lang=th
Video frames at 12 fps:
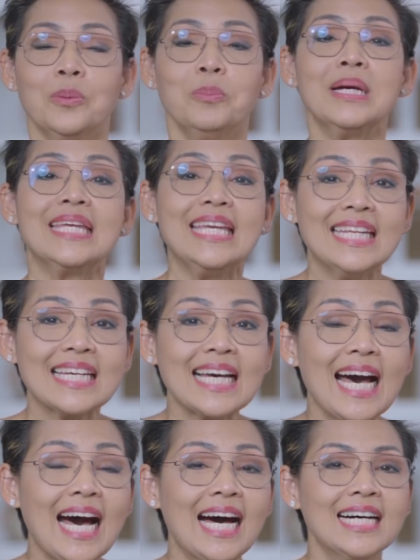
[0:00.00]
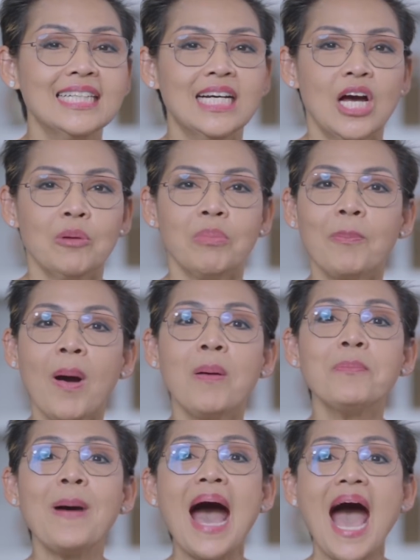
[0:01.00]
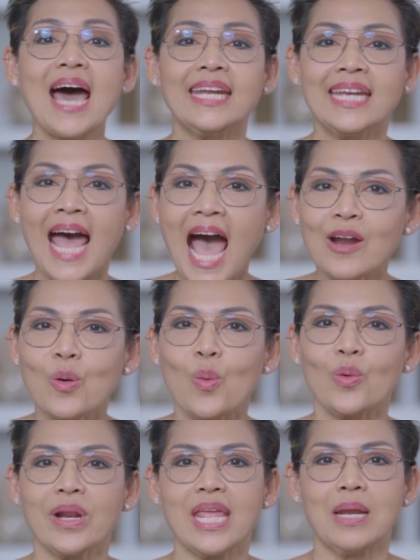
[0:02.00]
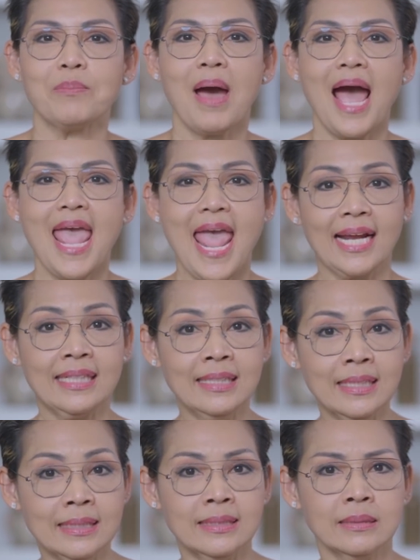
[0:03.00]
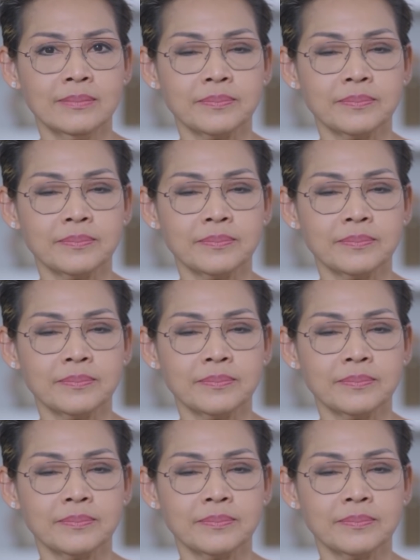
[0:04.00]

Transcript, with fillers: มื่อกี้นะคะป้าป้อมผ่านหน้าโรงเรียนมาแห่งหนึ่ง